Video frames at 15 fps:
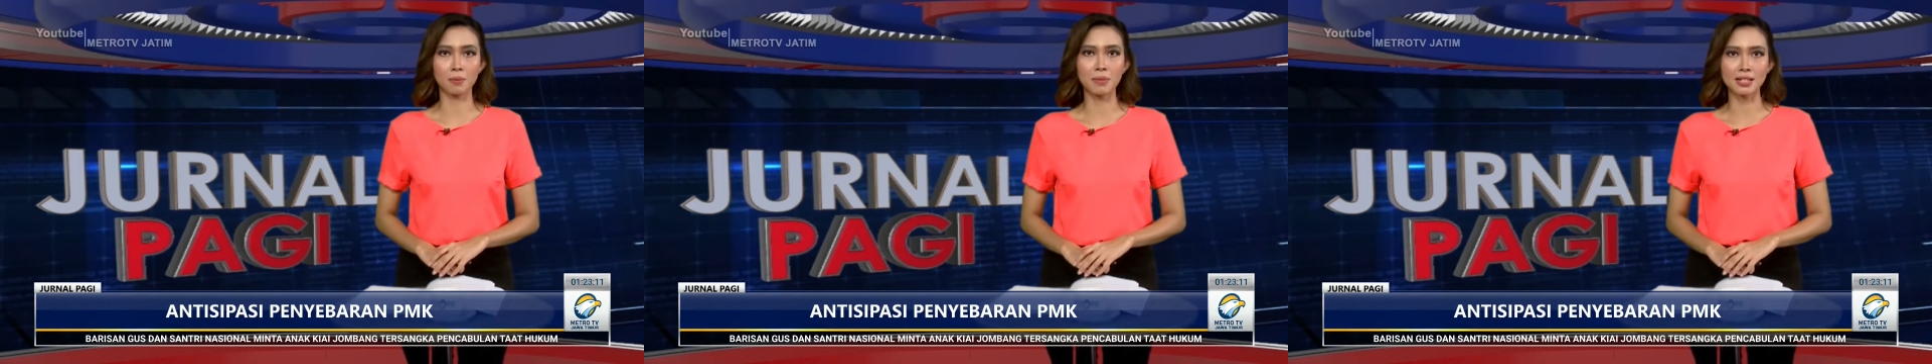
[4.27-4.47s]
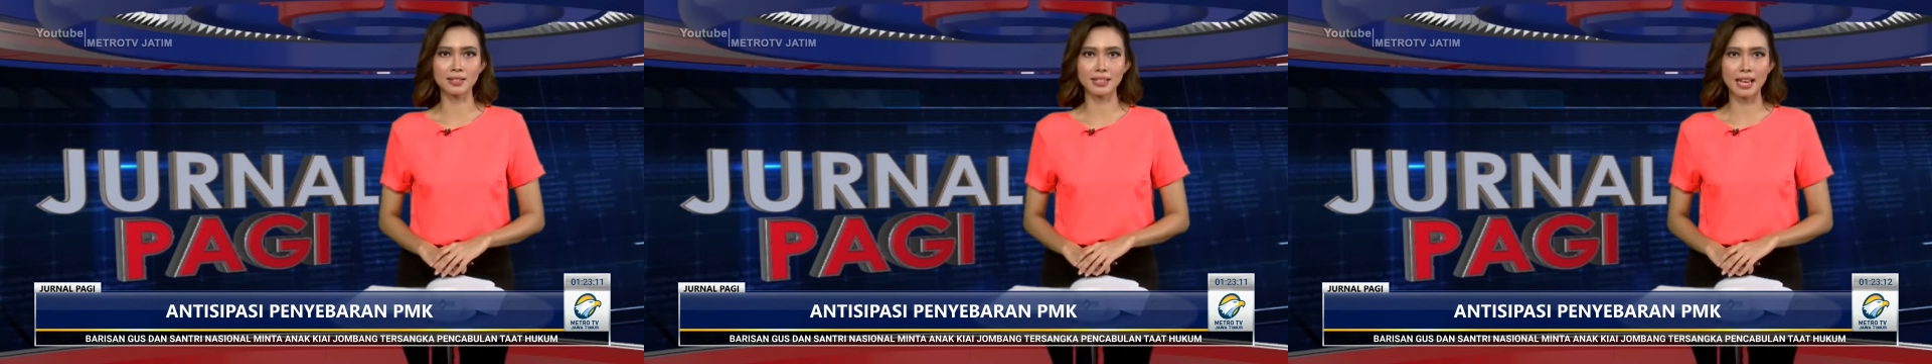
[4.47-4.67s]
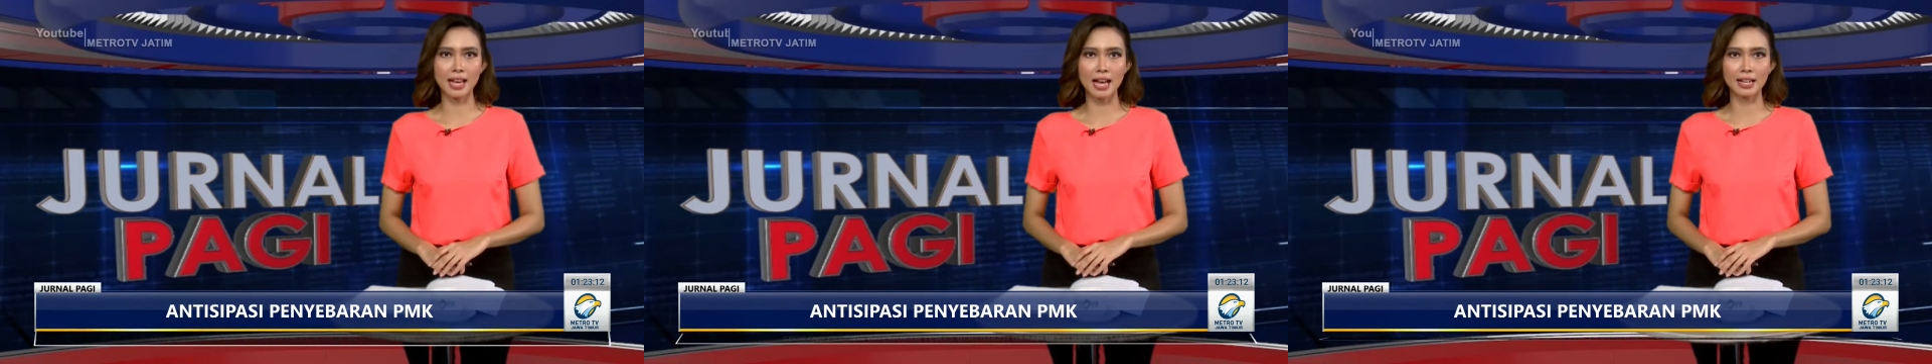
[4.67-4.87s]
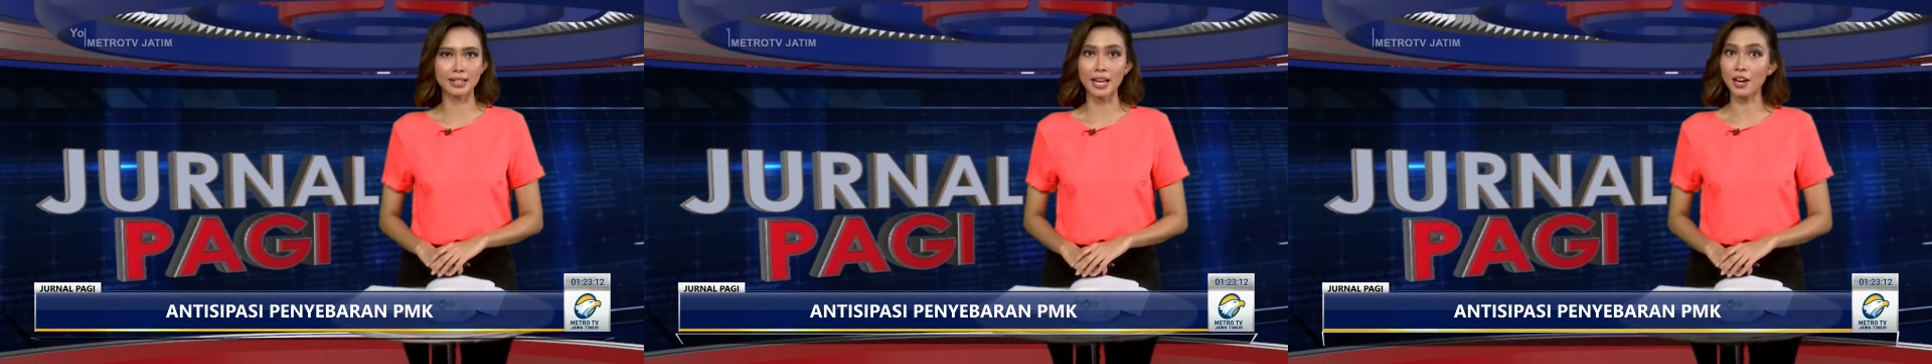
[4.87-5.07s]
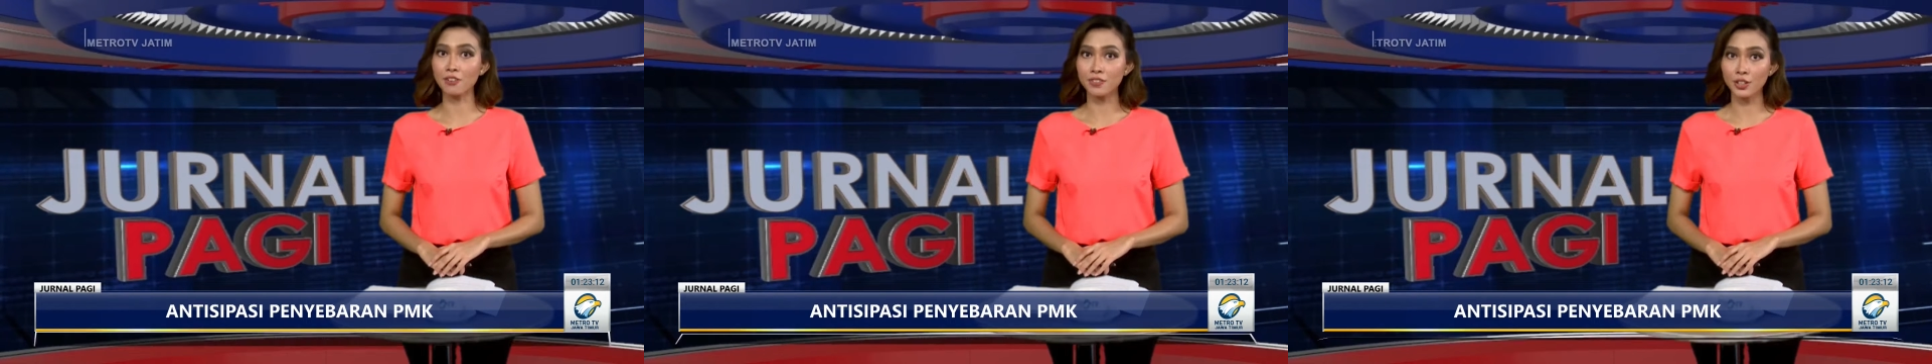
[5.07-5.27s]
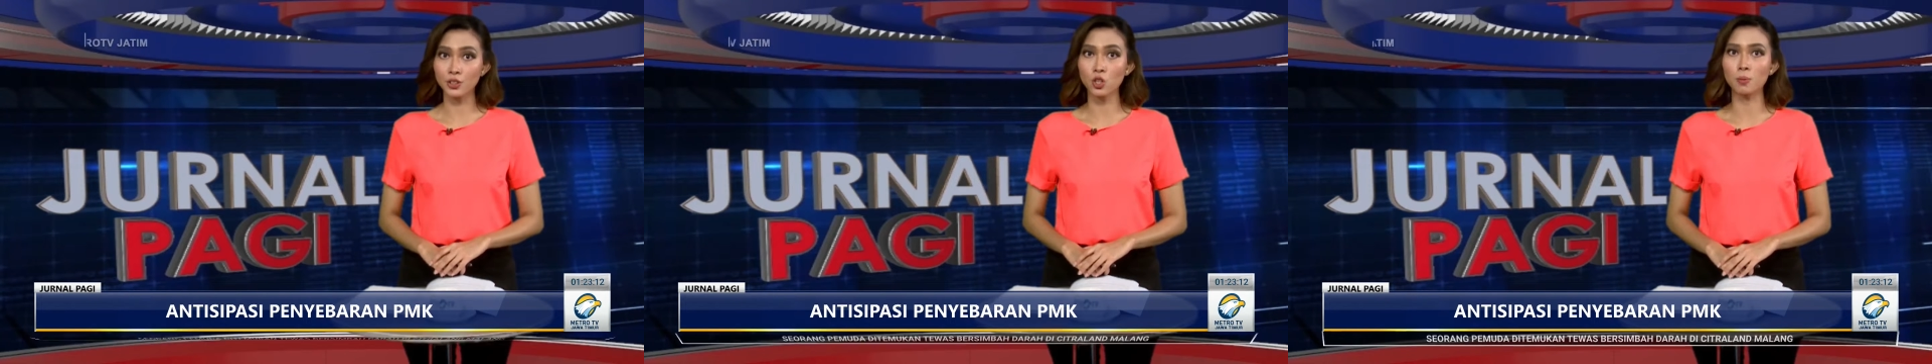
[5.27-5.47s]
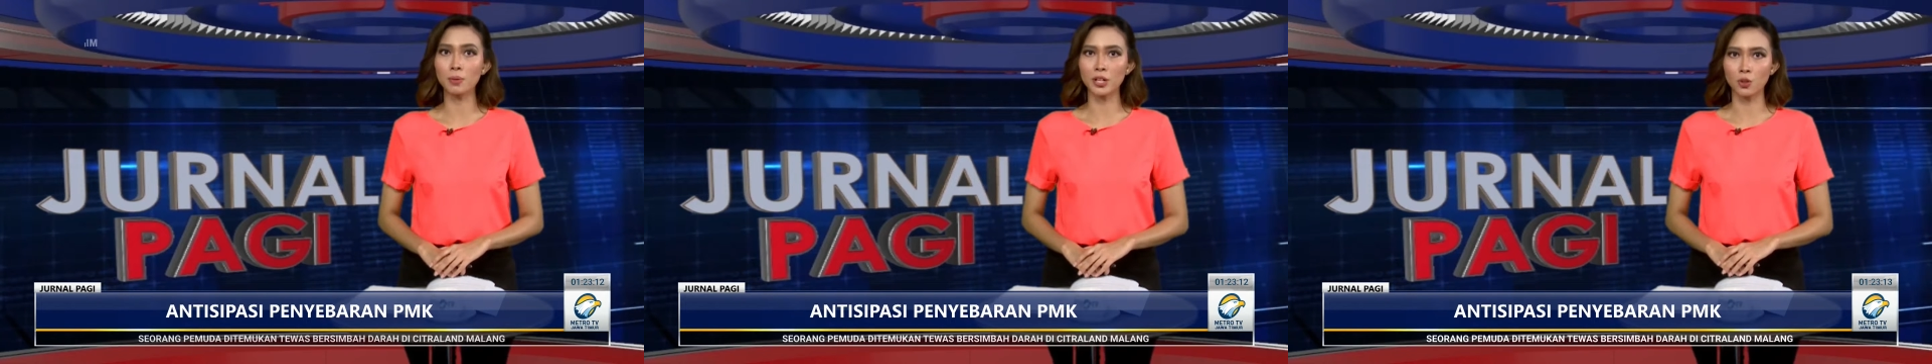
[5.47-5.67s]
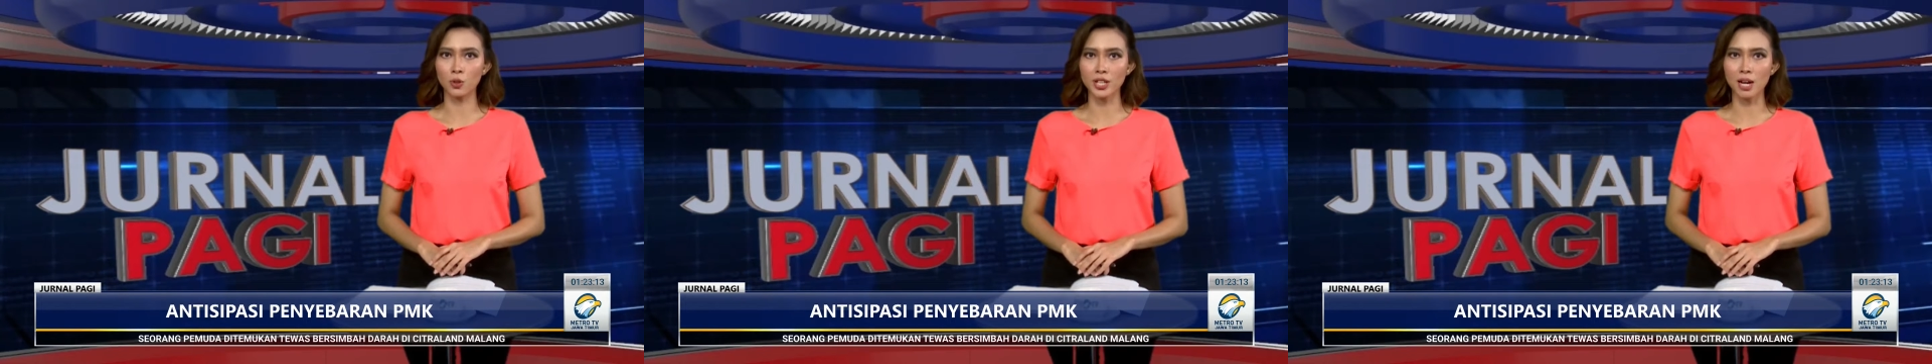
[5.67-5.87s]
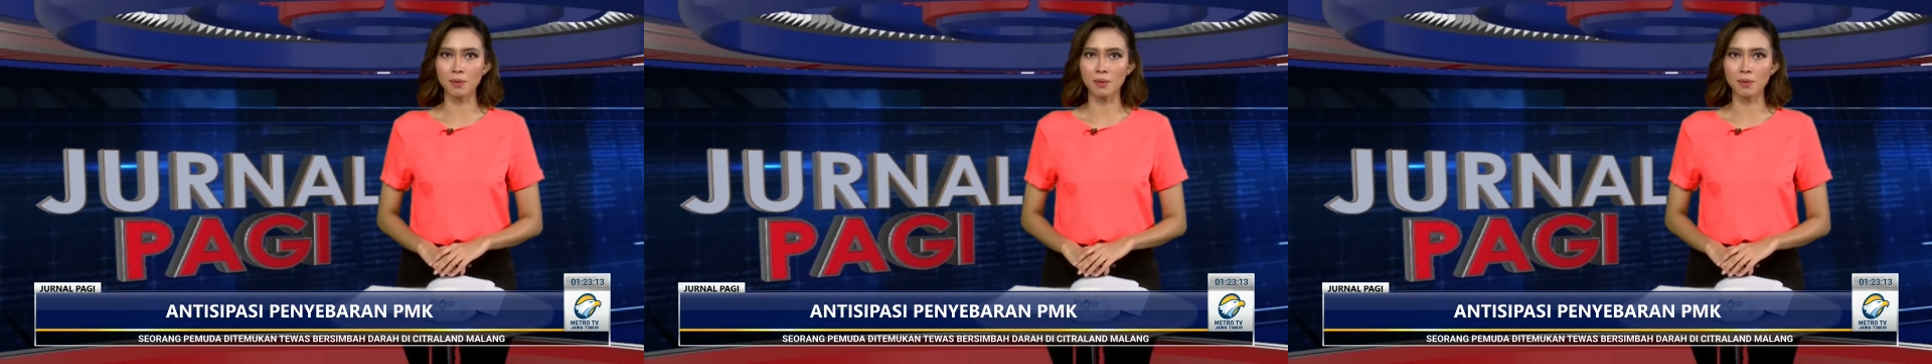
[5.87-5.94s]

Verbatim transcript: Imbasnya ada efek domino